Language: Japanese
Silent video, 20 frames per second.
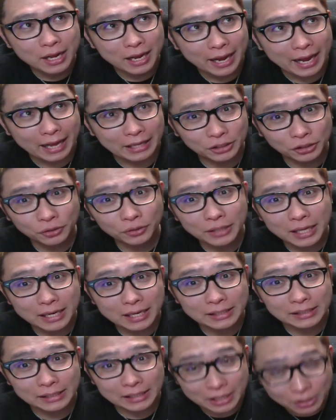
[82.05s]
えー、
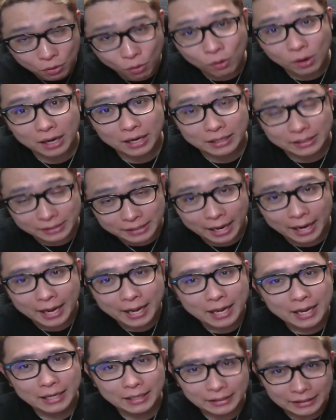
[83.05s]
17時以降からですね、
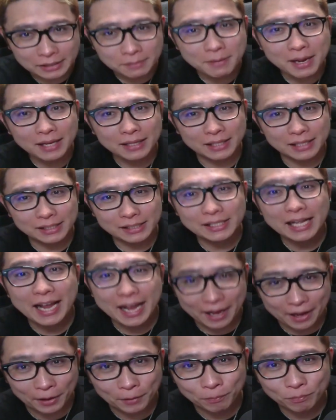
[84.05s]
1万2000
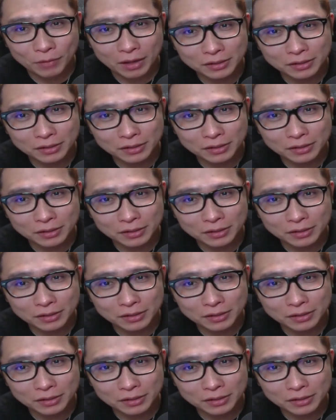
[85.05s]
円、